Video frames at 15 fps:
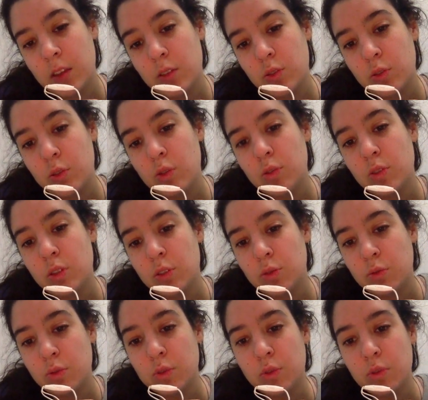Son los
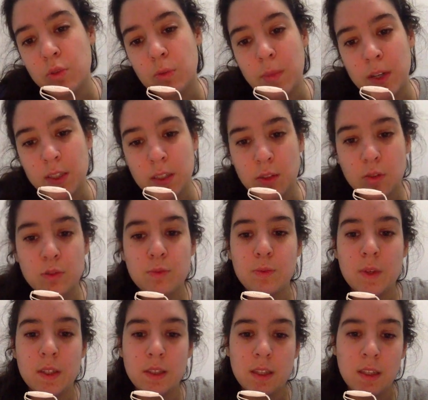asuntos conversados
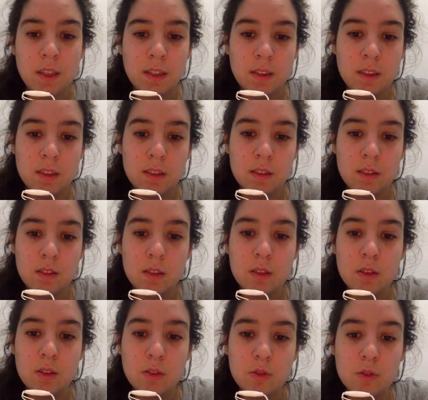pertinentes,
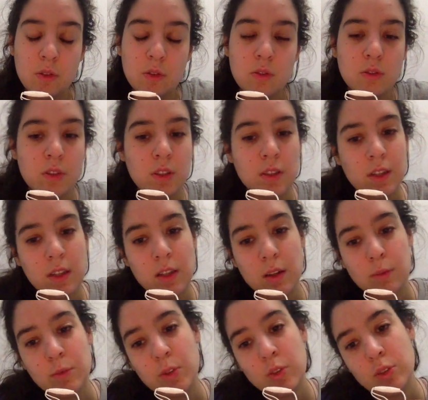son los
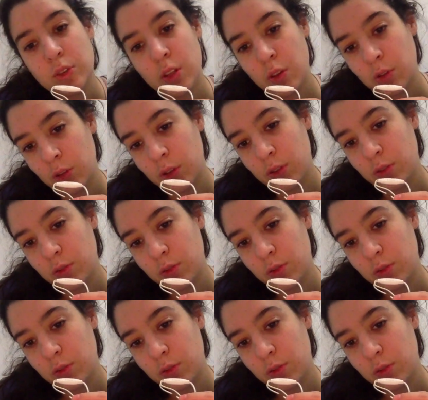intercambios idóneos